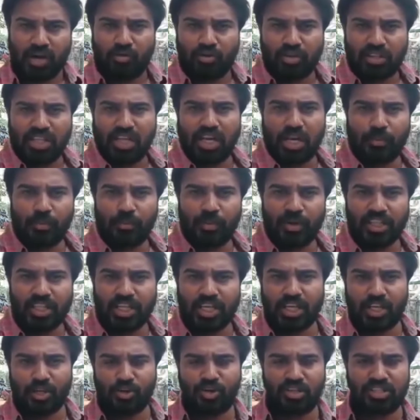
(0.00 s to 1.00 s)
మొన్నేమో
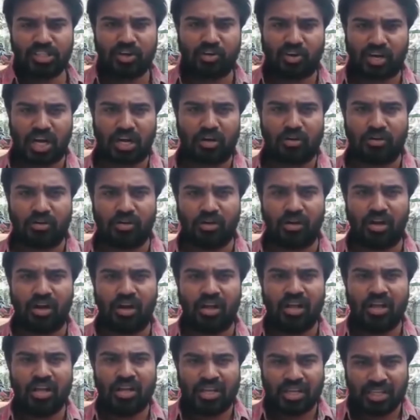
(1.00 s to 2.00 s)
తిరుపతి ఈరోజు ఏమో
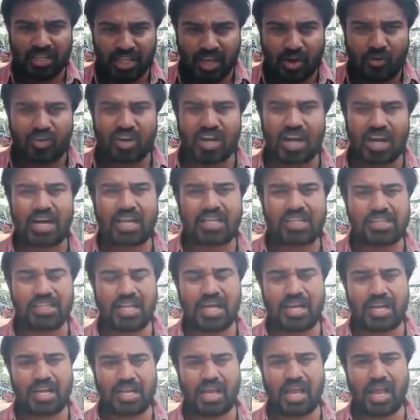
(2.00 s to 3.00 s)
కర్నూలు ఎవరు
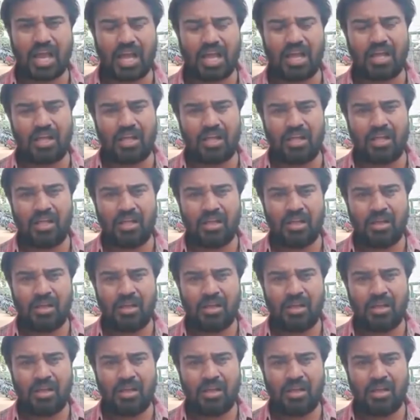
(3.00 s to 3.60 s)
అడుగుతున్నారయ్యా